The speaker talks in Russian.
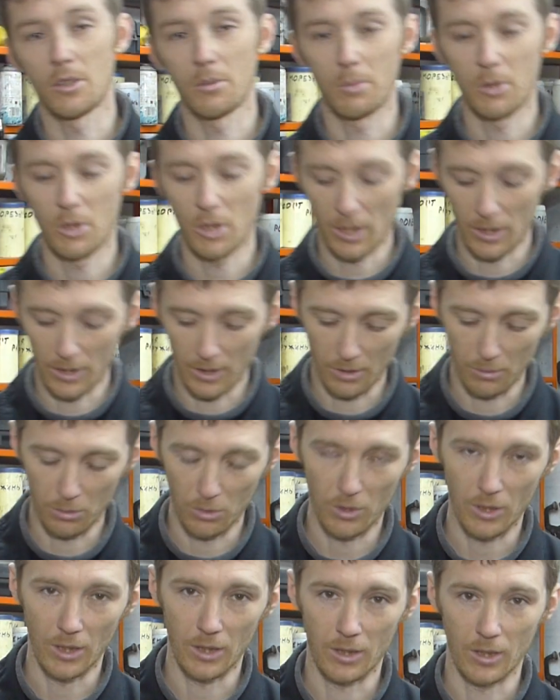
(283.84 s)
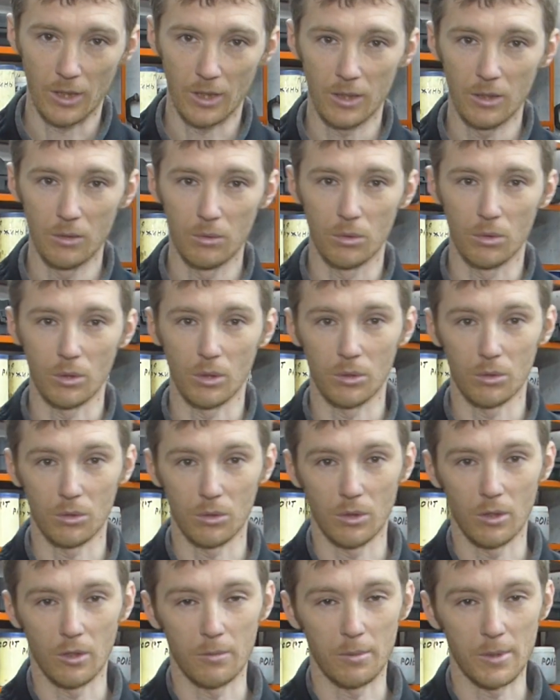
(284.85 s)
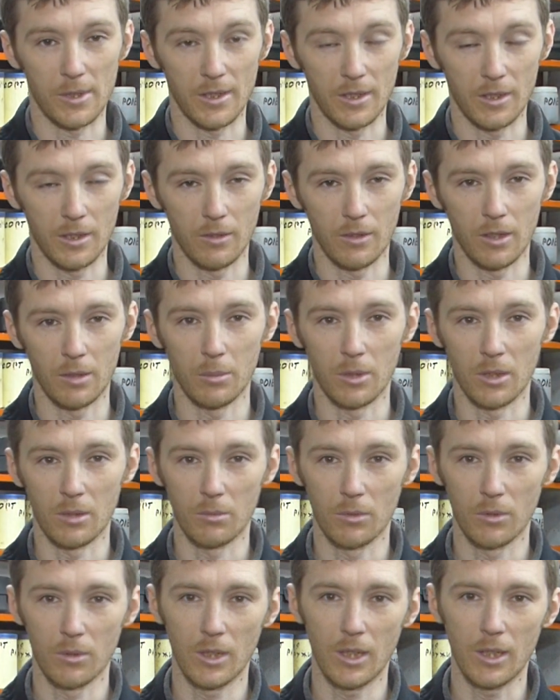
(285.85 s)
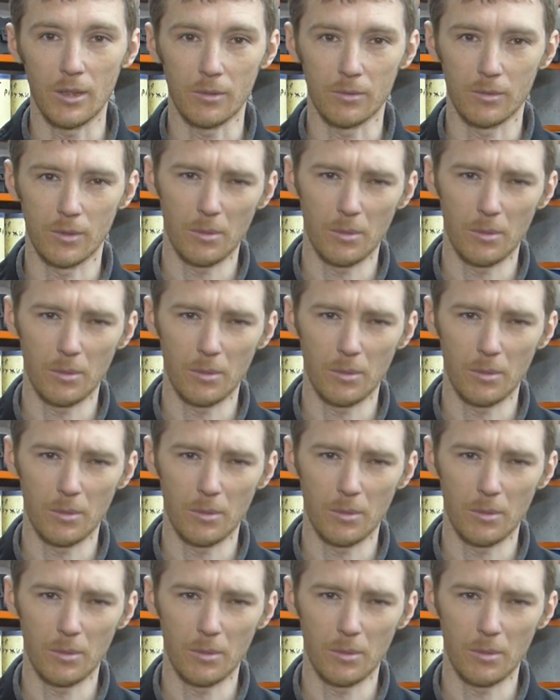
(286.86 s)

печально наблюдать картину, ту, которую я в последнее время наблюдаю,